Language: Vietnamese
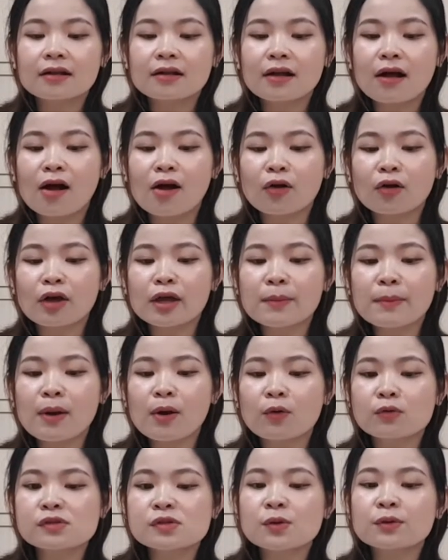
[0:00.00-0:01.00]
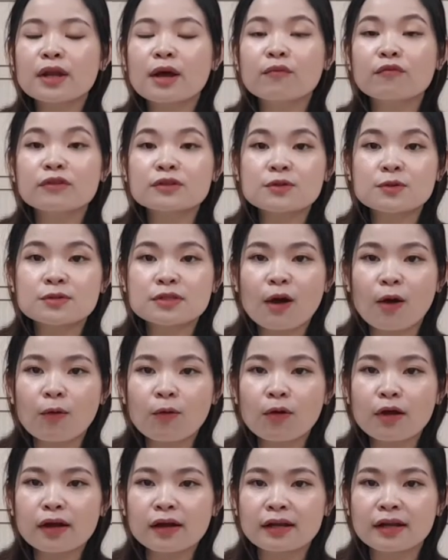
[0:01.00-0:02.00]
còn cái màu số 5 và số
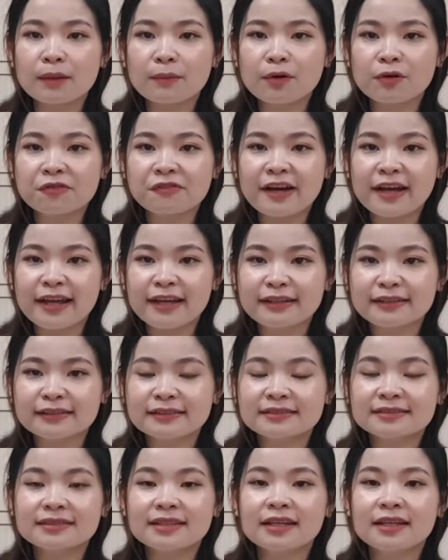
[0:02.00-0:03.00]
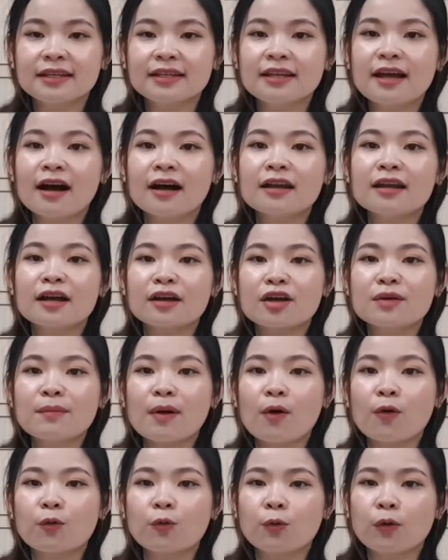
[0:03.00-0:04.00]
6 á, là màu vàng thì đó là cái
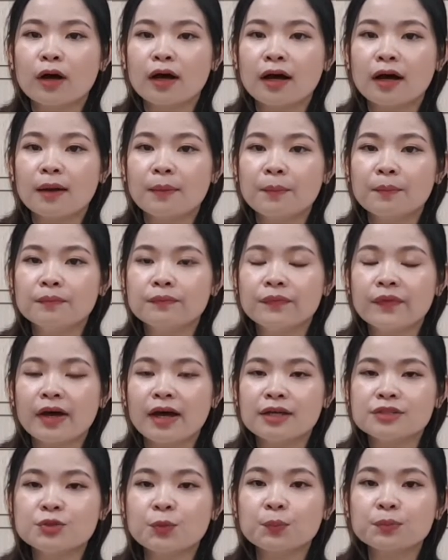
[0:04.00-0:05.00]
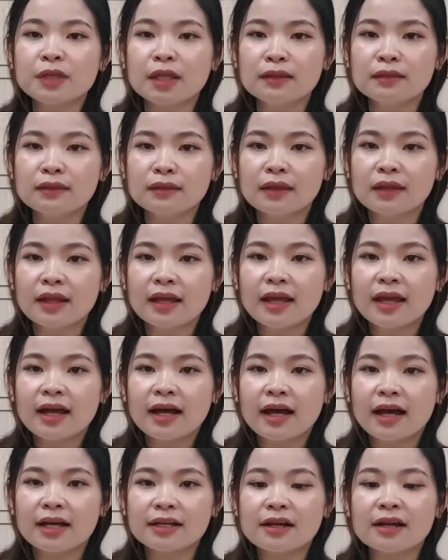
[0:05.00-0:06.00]
màu à, à, trung tính
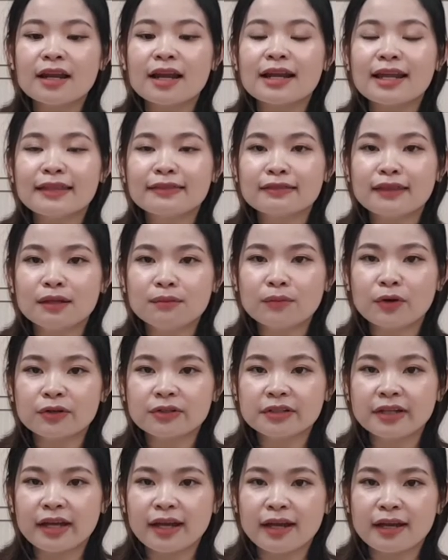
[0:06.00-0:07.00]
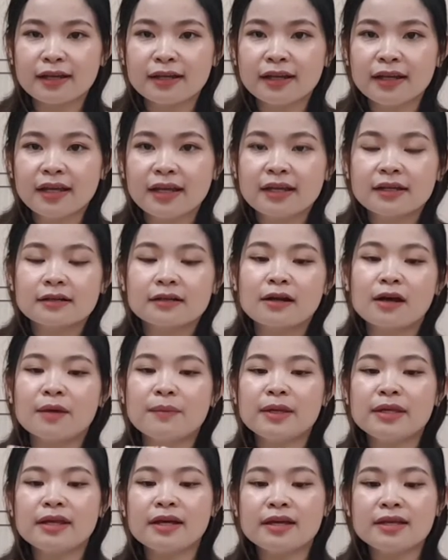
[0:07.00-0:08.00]
à, nó là lành tính mọi người ha rồi
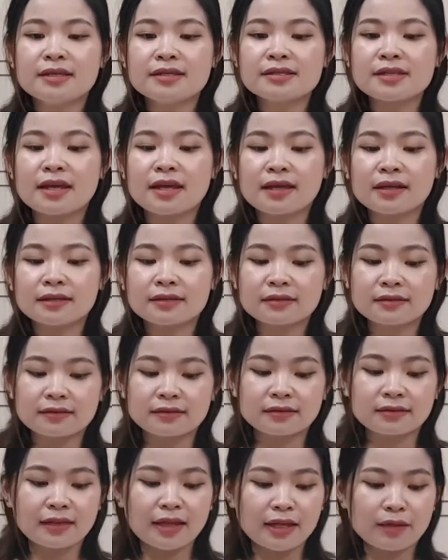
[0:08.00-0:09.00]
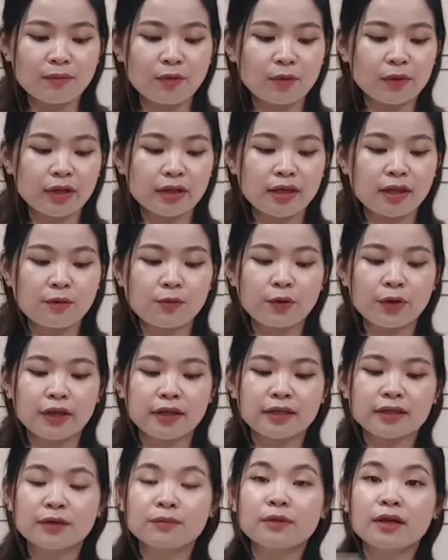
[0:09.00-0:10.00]
bây giờ yến sẽ lấy một cái giấy
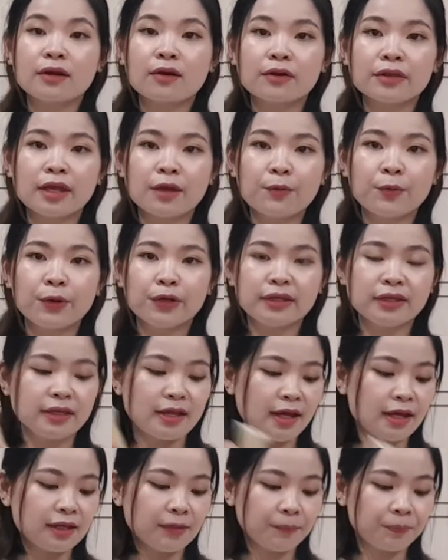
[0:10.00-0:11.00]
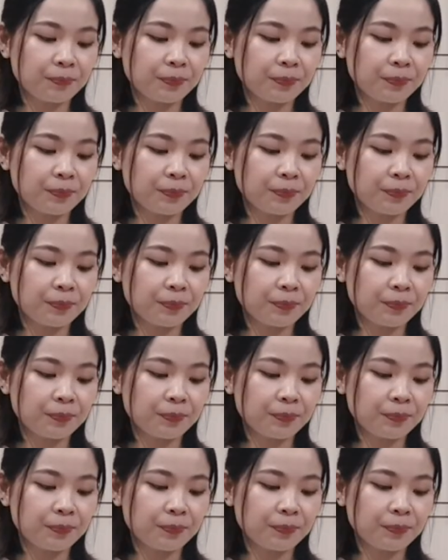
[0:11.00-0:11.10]
quỳ trong đây có giấy quỳ như vậy